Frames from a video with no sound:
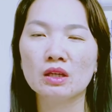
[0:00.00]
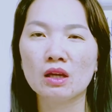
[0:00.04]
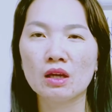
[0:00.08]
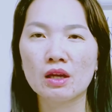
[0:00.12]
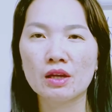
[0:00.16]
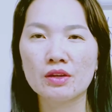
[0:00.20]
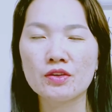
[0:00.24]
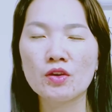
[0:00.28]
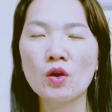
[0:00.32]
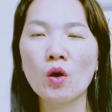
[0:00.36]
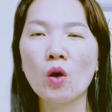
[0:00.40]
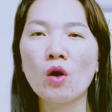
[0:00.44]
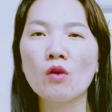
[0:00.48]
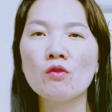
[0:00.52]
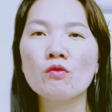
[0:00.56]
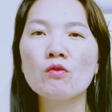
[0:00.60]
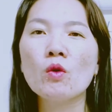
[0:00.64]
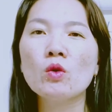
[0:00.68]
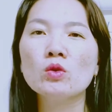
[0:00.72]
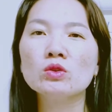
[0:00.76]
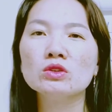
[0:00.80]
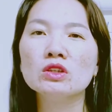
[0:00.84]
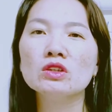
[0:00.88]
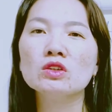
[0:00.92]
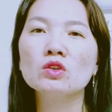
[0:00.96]
do
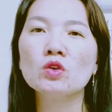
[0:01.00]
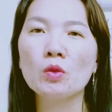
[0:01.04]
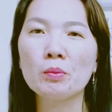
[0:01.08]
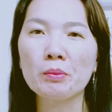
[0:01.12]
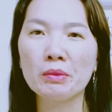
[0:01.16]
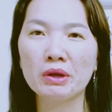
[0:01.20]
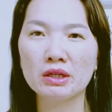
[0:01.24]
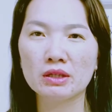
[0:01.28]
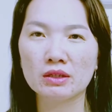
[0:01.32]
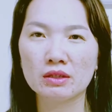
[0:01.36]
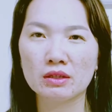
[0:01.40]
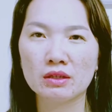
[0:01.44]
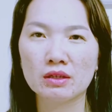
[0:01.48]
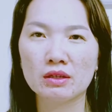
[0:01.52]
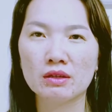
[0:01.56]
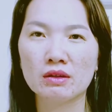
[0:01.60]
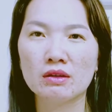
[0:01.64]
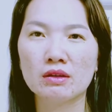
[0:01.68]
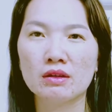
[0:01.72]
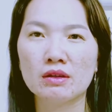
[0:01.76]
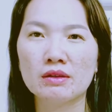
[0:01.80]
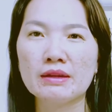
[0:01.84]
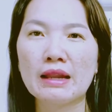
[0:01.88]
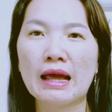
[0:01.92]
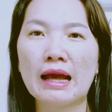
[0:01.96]
vô thức của mình
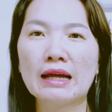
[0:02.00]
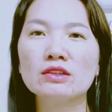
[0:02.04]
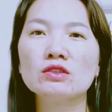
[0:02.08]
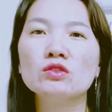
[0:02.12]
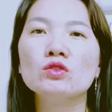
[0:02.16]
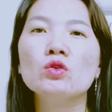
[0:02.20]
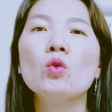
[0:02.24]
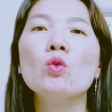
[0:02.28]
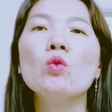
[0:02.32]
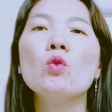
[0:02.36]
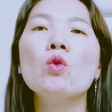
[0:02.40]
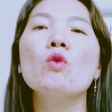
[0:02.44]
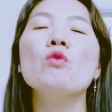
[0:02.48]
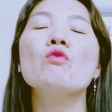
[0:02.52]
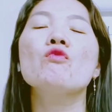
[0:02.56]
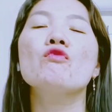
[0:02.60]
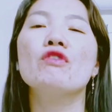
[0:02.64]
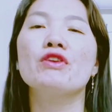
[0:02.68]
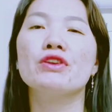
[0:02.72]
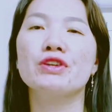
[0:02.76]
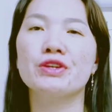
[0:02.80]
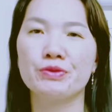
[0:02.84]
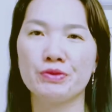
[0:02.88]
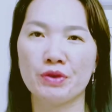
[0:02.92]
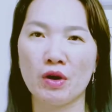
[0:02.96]
đã thu hút
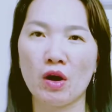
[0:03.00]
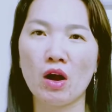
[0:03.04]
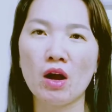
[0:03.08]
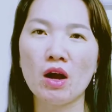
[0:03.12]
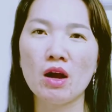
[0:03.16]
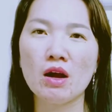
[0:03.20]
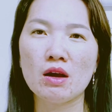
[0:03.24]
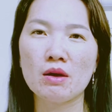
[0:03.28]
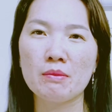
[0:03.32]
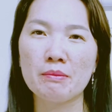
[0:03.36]
về điều đó